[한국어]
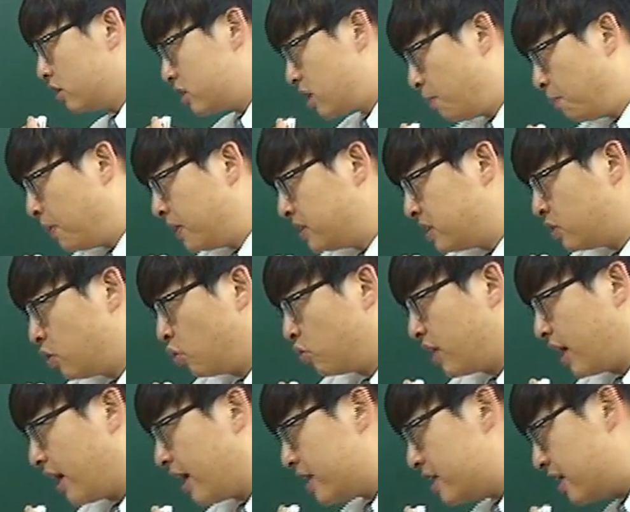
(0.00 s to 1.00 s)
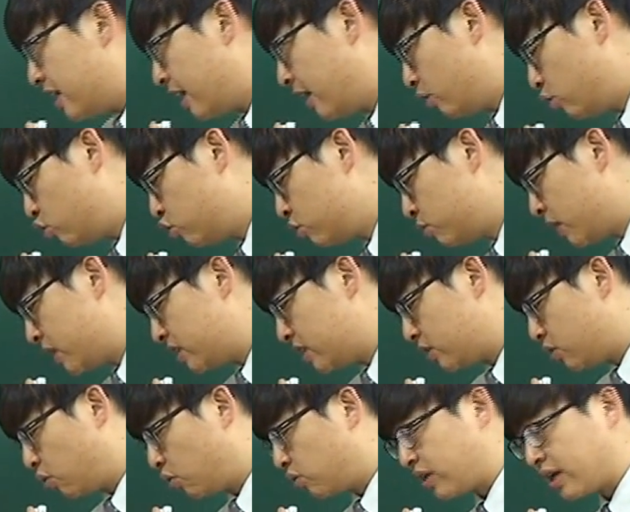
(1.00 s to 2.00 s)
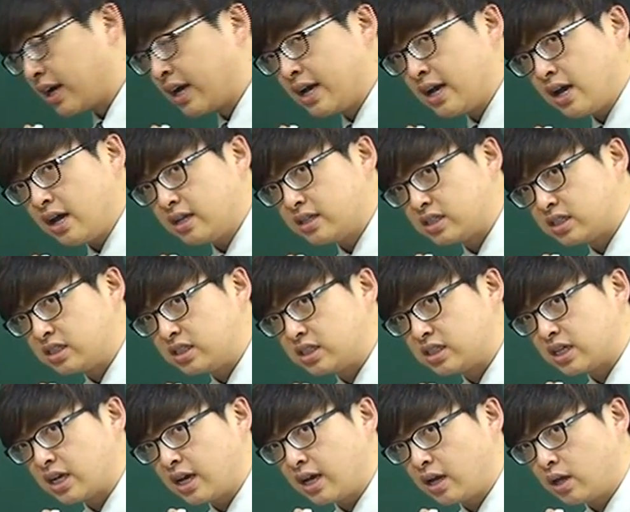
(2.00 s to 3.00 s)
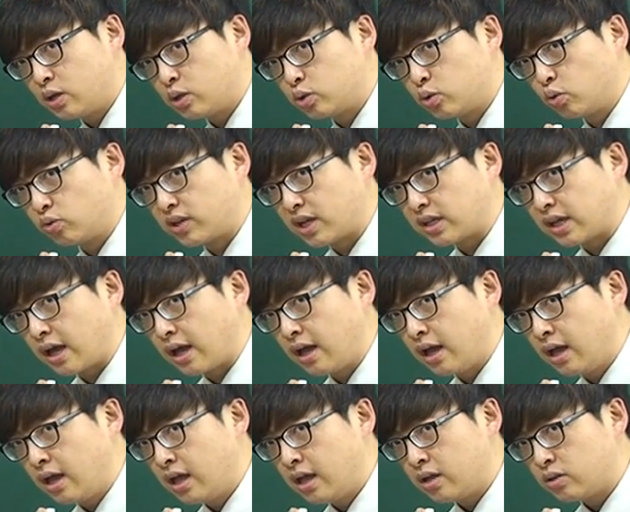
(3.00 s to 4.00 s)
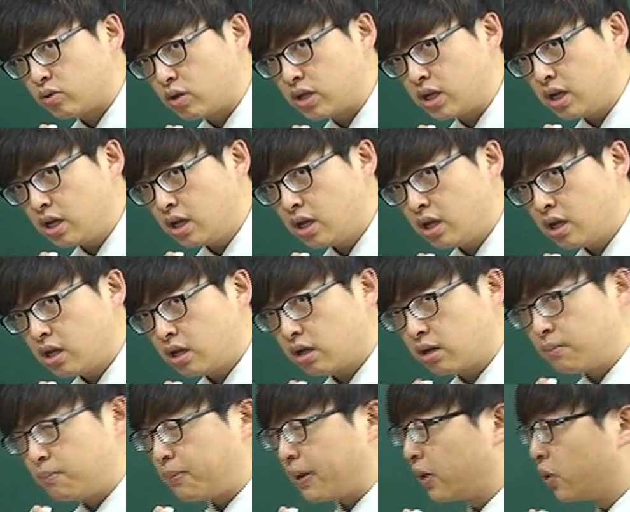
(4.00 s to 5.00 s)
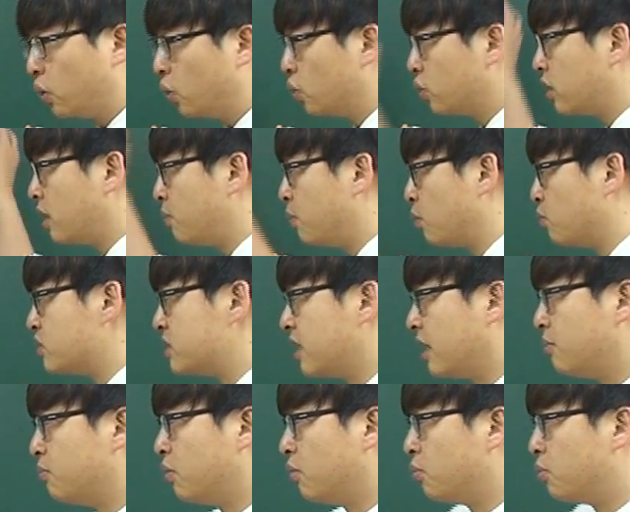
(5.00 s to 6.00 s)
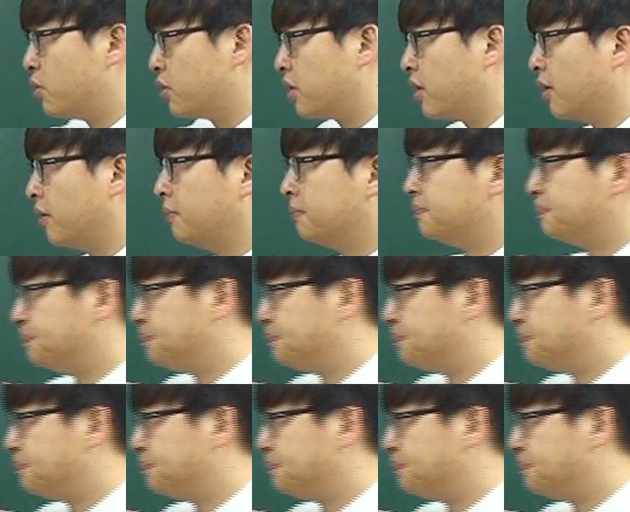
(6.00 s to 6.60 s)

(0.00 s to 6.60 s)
첫 번째 동사가 아니라 두 번째 동사가 진짜 동사다. 되니? 그럼 바로 대표 문장 한번 볼게요.